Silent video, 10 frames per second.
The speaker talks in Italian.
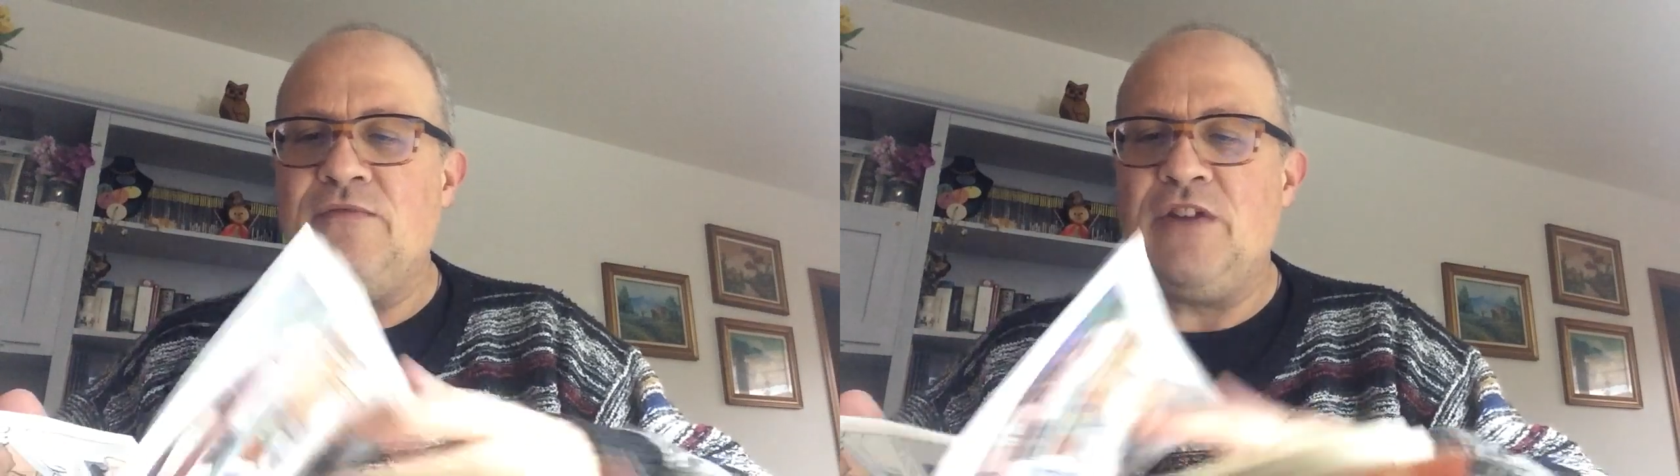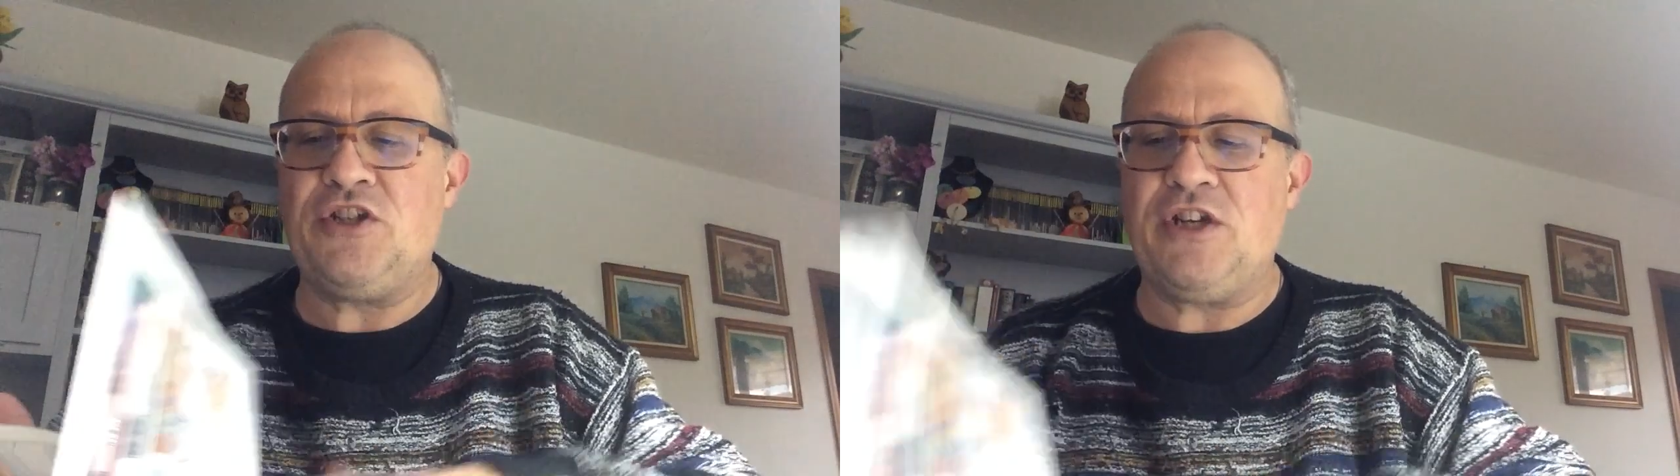
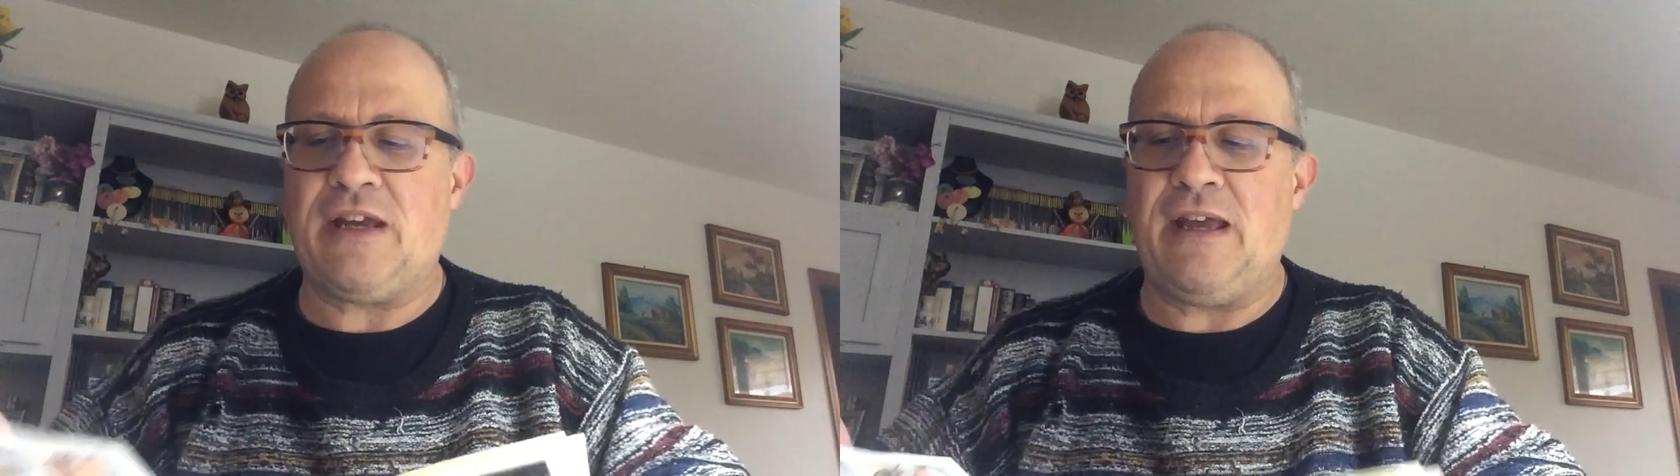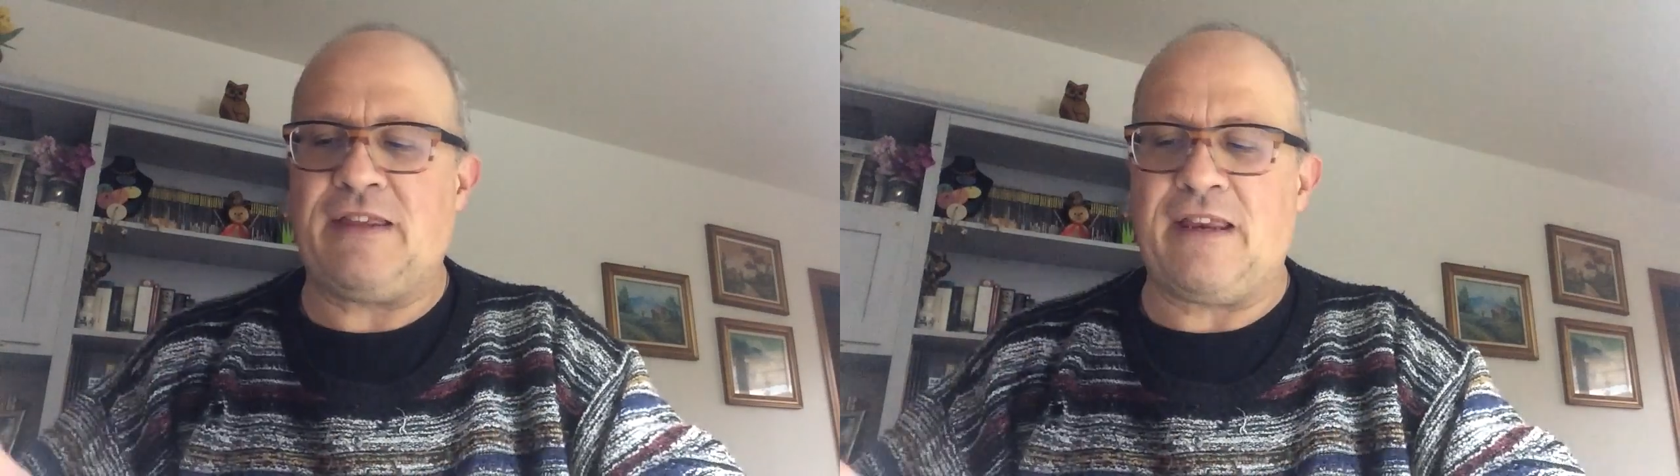invece
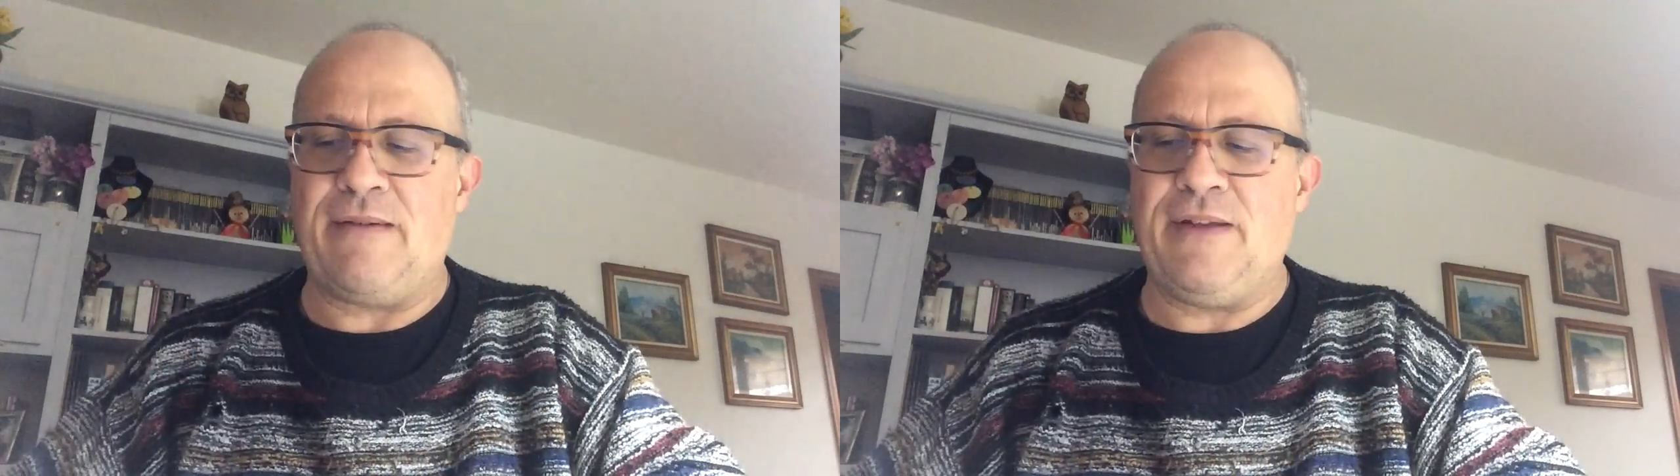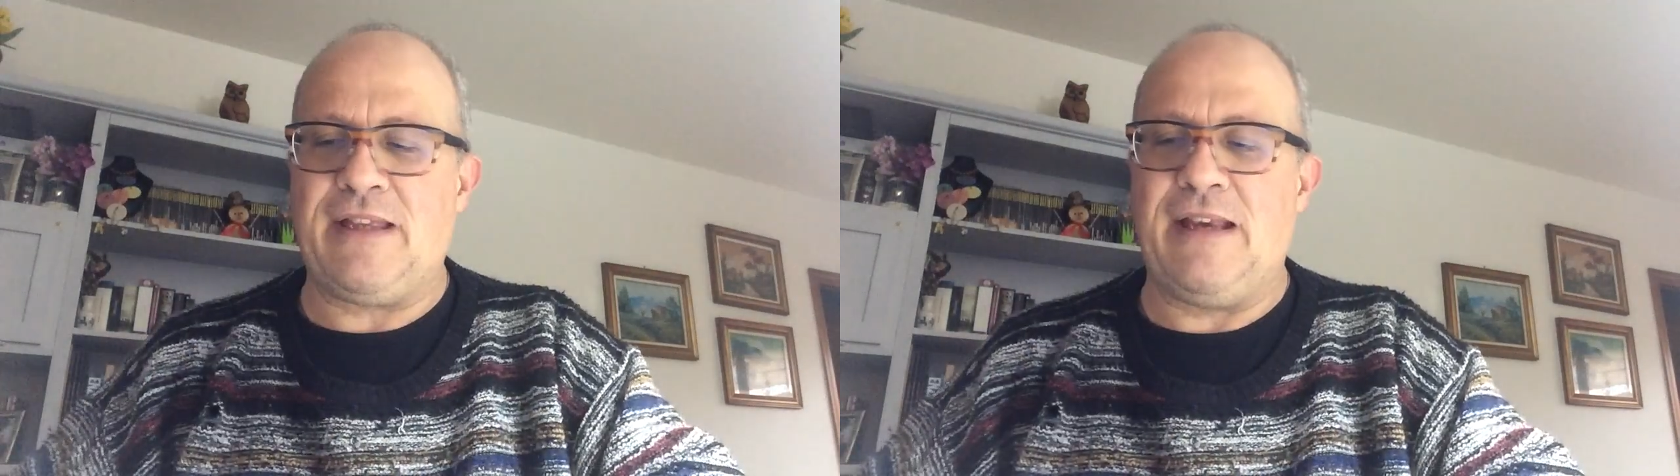che
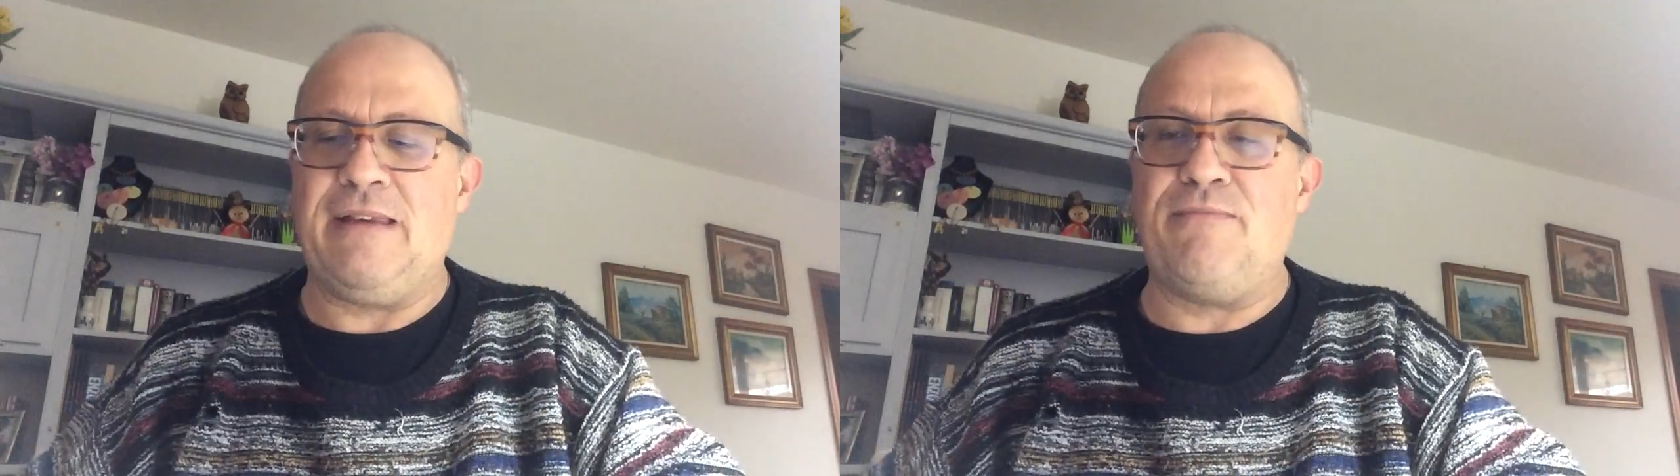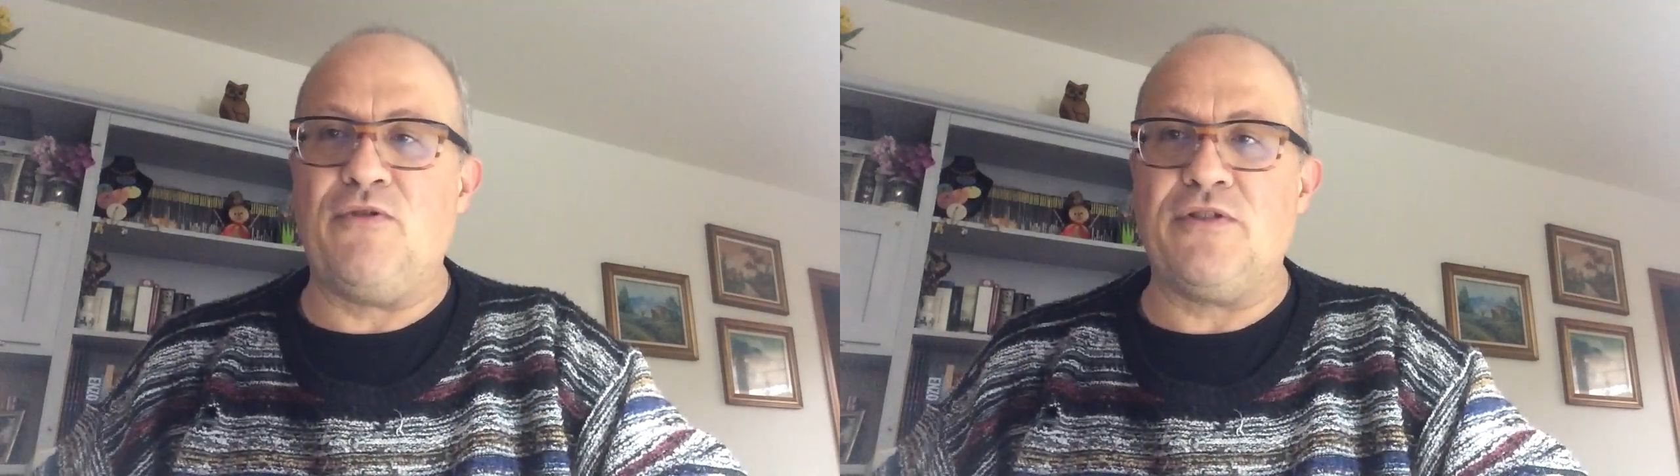tecnicamente il
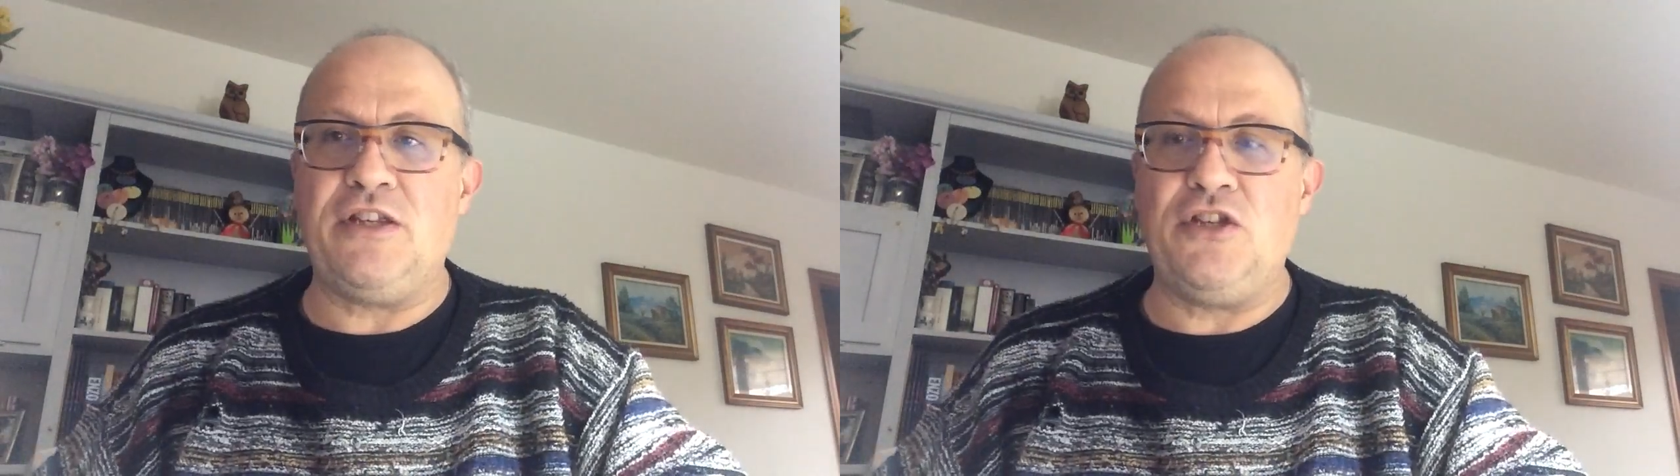nipote